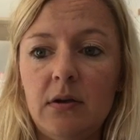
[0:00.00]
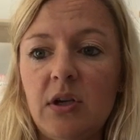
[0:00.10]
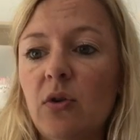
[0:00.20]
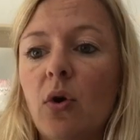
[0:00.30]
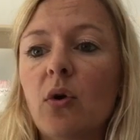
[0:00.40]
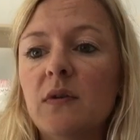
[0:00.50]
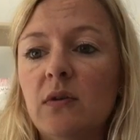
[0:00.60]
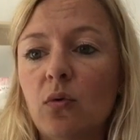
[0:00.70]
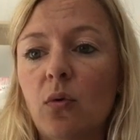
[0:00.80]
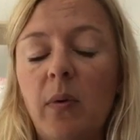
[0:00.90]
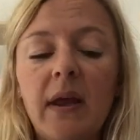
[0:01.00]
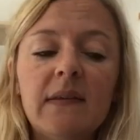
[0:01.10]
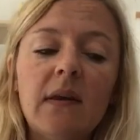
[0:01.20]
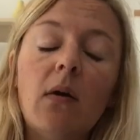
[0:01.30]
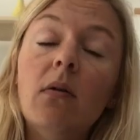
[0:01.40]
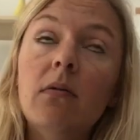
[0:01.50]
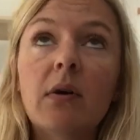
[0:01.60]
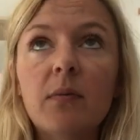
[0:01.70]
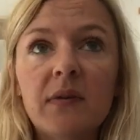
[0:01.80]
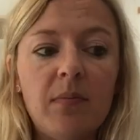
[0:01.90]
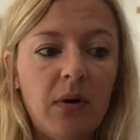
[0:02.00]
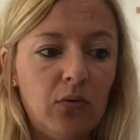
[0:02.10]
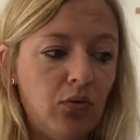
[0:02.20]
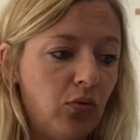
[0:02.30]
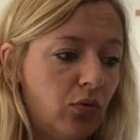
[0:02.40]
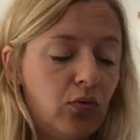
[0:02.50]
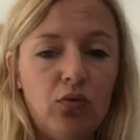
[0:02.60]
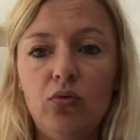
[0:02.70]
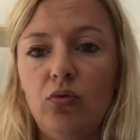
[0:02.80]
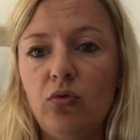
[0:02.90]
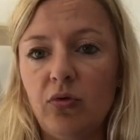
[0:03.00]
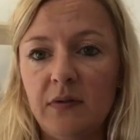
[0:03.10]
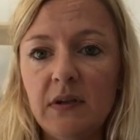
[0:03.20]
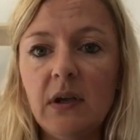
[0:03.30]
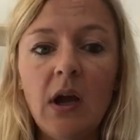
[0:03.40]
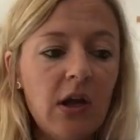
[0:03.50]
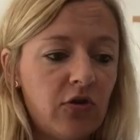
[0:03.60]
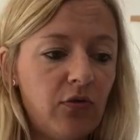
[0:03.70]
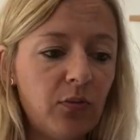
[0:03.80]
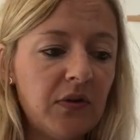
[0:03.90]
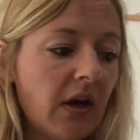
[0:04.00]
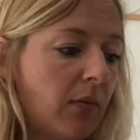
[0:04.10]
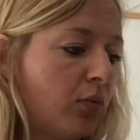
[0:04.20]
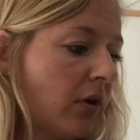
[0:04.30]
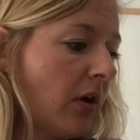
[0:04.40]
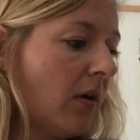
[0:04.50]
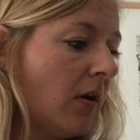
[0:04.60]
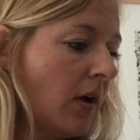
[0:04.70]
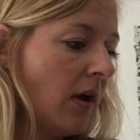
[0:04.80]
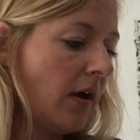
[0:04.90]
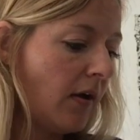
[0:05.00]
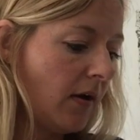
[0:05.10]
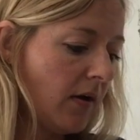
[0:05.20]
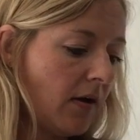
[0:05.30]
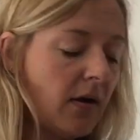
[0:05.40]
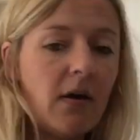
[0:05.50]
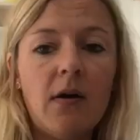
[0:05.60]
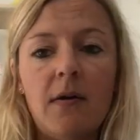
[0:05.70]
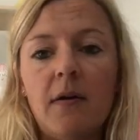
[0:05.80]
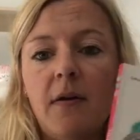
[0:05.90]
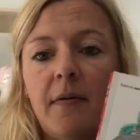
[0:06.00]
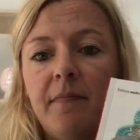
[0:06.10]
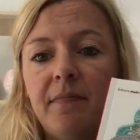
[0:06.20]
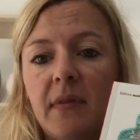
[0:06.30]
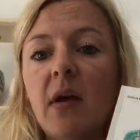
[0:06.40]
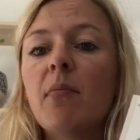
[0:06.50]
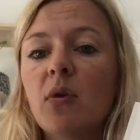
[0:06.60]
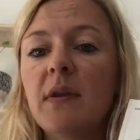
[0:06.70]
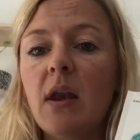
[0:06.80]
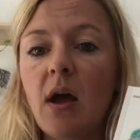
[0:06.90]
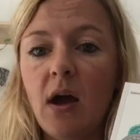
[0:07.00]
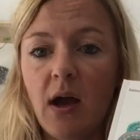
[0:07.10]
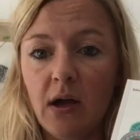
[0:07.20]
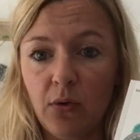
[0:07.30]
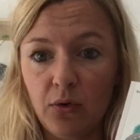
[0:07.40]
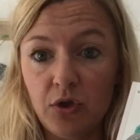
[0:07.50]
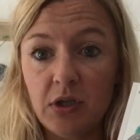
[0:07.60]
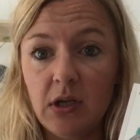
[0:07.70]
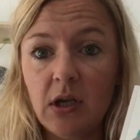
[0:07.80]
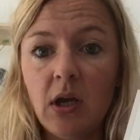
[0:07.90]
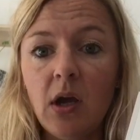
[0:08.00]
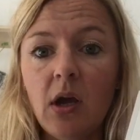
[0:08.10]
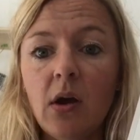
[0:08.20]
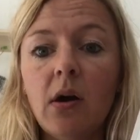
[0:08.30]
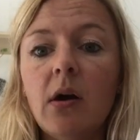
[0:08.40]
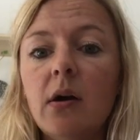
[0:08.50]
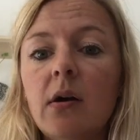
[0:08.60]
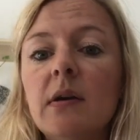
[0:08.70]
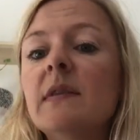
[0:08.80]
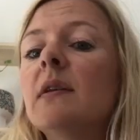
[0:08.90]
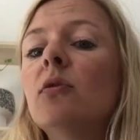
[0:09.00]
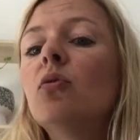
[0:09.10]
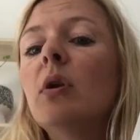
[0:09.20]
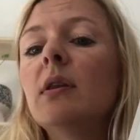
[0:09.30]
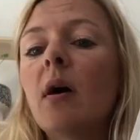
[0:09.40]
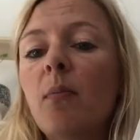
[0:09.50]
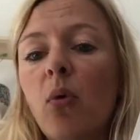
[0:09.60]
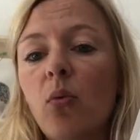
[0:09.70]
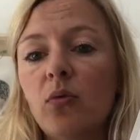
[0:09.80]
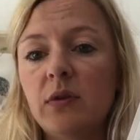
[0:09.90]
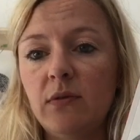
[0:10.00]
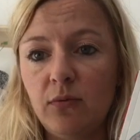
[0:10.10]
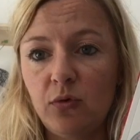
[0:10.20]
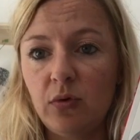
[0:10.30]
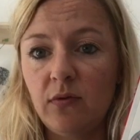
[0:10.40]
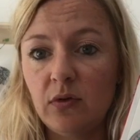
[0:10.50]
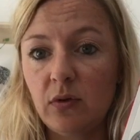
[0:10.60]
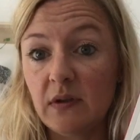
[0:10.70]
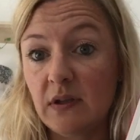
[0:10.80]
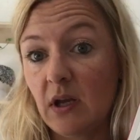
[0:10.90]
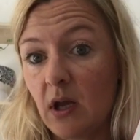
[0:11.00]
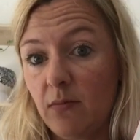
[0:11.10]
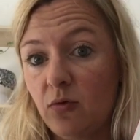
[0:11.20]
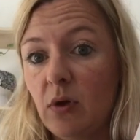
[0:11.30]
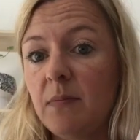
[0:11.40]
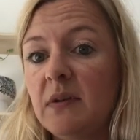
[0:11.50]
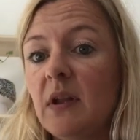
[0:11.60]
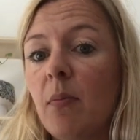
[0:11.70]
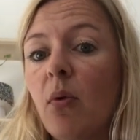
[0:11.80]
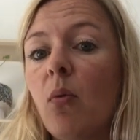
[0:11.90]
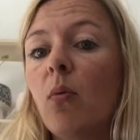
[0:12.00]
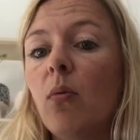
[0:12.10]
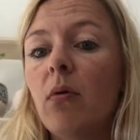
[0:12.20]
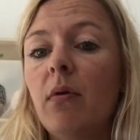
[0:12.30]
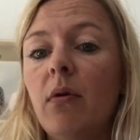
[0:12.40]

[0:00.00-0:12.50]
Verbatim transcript: j'adore quand ils sont complexes. Alors, on va commencer par du, gentil. Je vais vous montrer un bouquin, euh, Mandala à crocheter. Euh, c'est tous les napperons, si vous me suivez sur Instagram, tous les petits napperons